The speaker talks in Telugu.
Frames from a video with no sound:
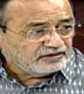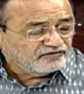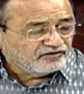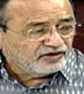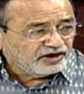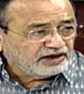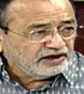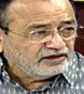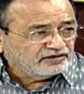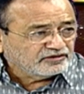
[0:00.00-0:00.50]

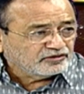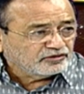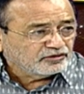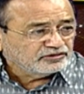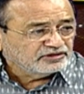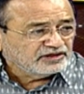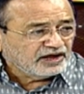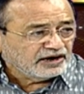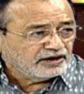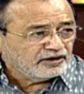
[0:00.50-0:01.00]
వరి
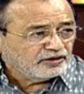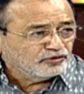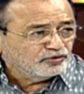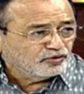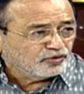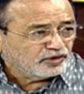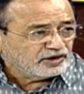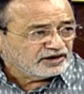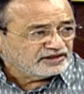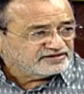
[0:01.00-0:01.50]
దాంట్లో నువ్వు
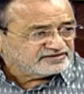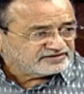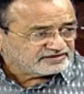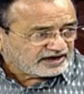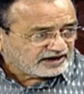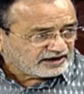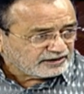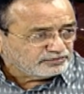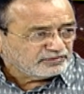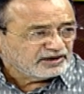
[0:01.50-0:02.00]
కొన్నది
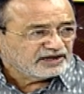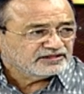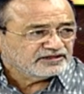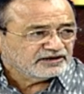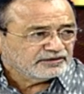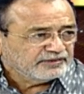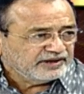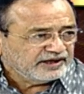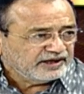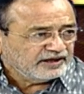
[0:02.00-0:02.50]
సగం
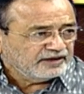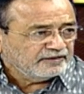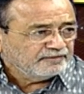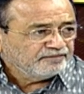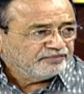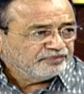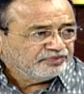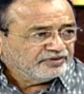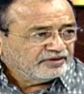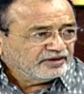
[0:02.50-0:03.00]
మాత్రమే
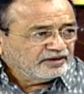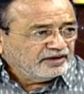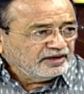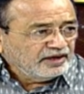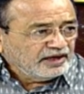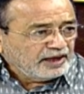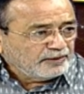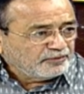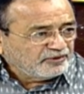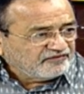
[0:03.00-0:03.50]

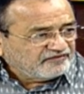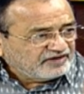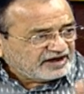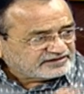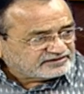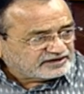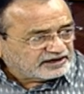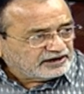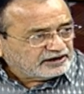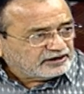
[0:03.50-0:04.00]
ఇప్పుడు
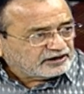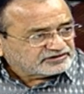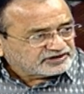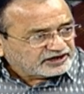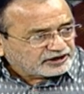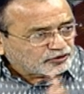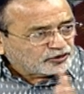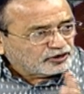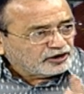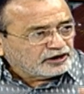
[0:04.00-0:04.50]
వేసంగిలో అసే
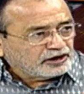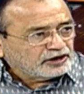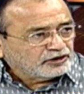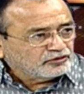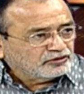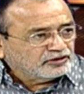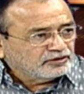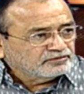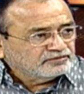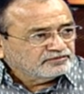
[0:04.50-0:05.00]
కొనని
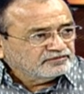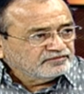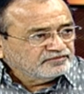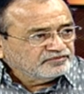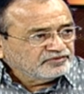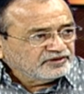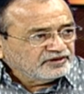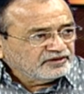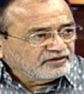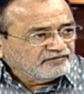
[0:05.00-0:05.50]
అంటున్నాం
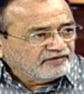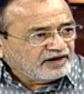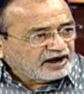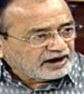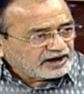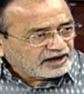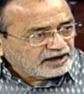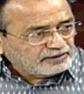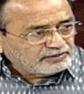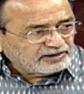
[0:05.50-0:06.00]

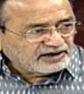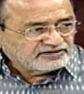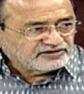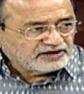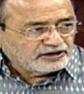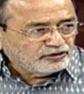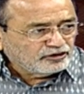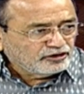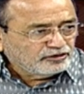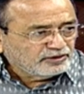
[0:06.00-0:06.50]
వానకాలం అన్నా
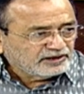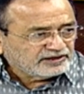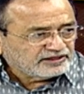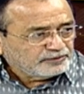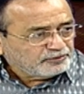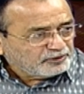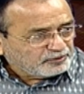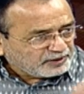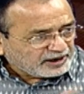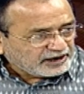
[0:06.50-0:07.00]
సన్నుడ్లు పడతాయి
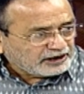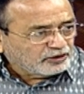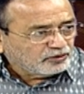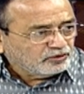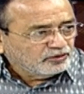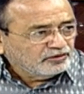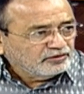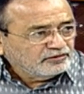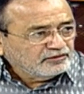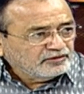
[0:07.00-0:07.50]
ఇప్పుడు పండవు
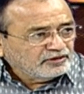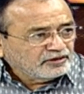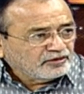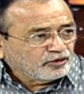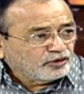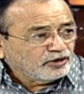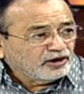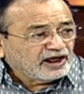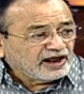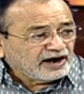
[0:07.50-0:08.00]

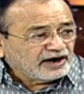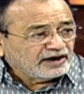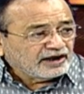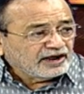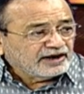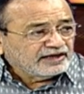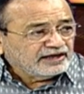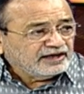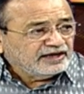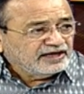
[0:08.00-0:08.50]
కొనను
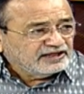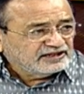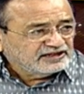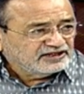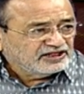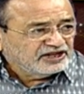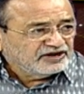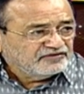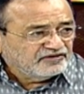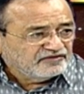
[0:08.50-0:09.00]
అనటానికి ఏంది
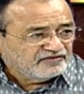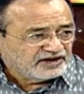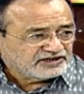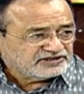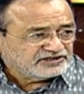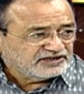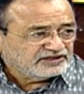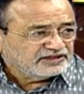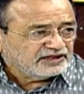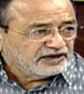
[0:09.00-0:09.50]
దీని వివక్ష
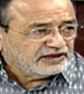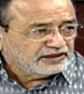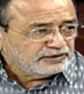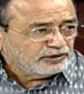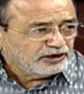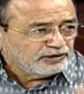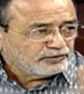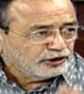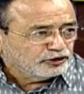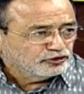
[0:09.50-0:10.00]
ఏంది అనేది
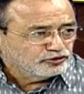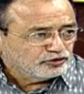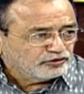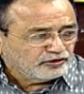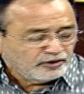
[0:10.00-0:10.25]
మనం అడుగుతున్నాం